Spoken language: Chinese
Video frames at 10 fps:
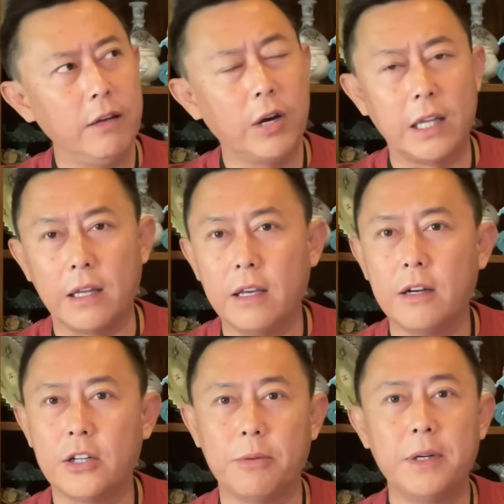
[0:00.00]
院的一
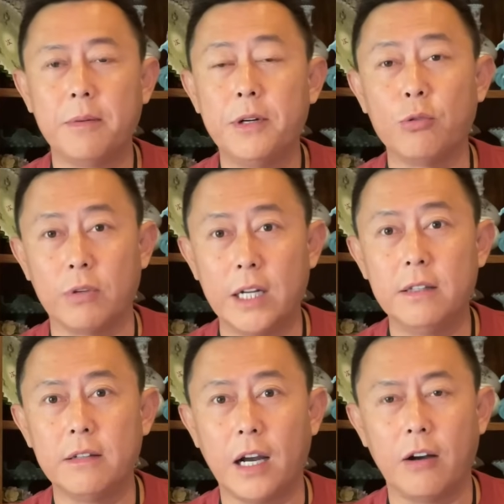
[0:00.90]
个什么什么主
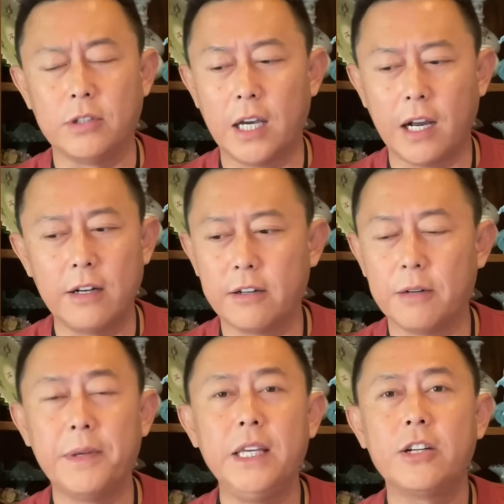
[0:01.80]
任，好像还是什
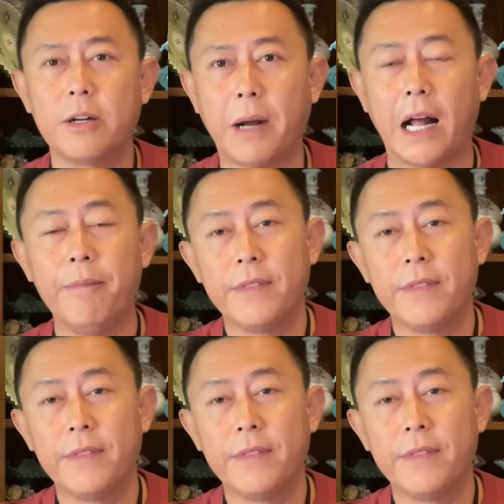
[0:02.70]
么医师吧。